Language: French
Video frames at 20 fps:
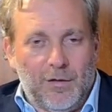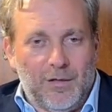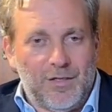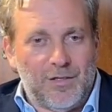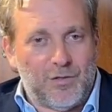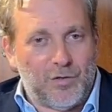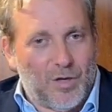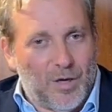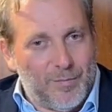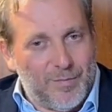
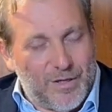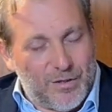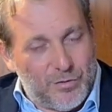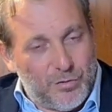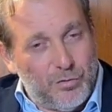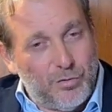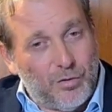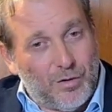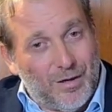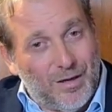Il sera bien
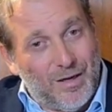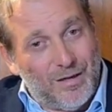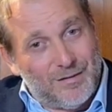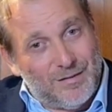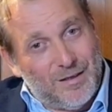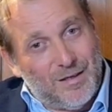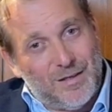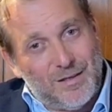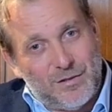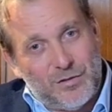sûr
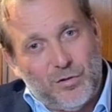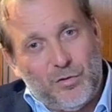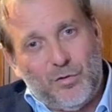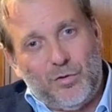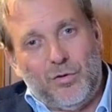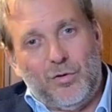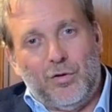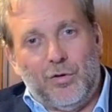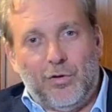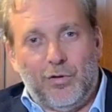
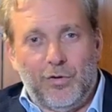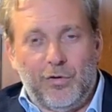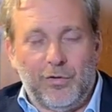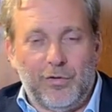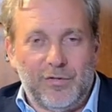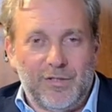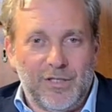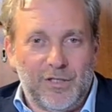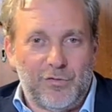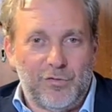intéressant
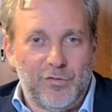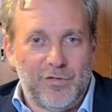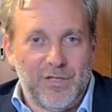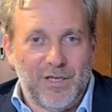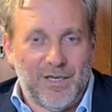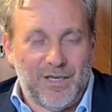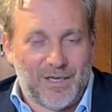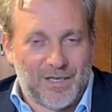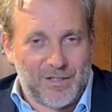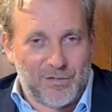euh,
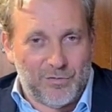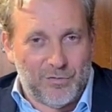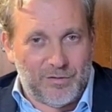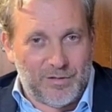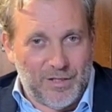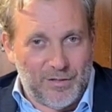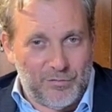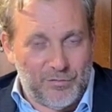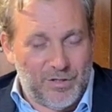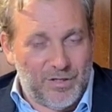d'étudier les
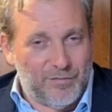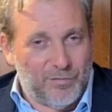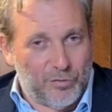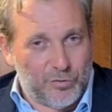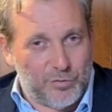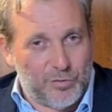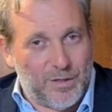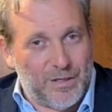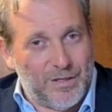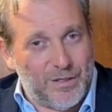résultats d'une
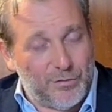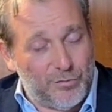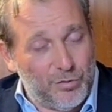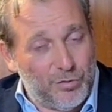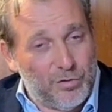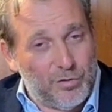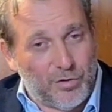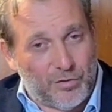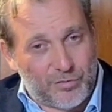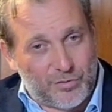éventuelle
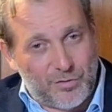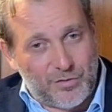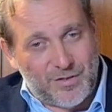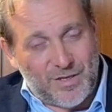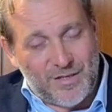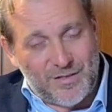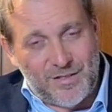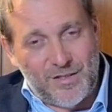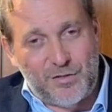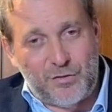étude lorsque
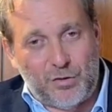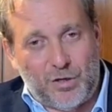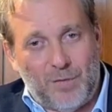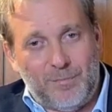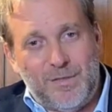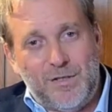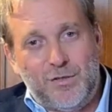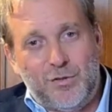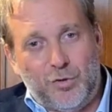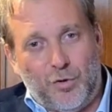celle-ci sera
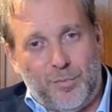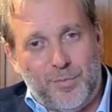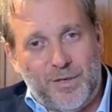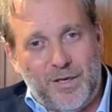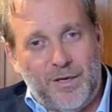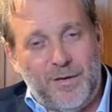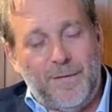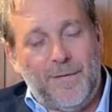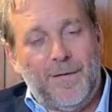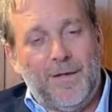mise sur
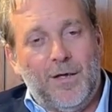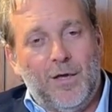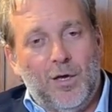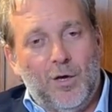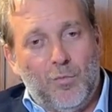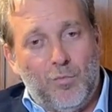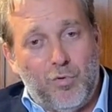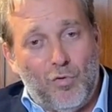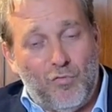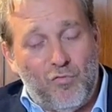pied
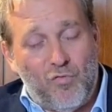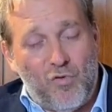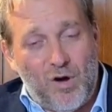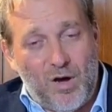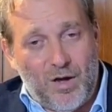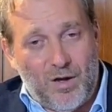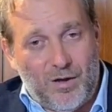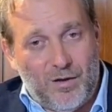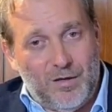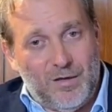pour
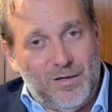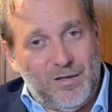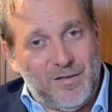voir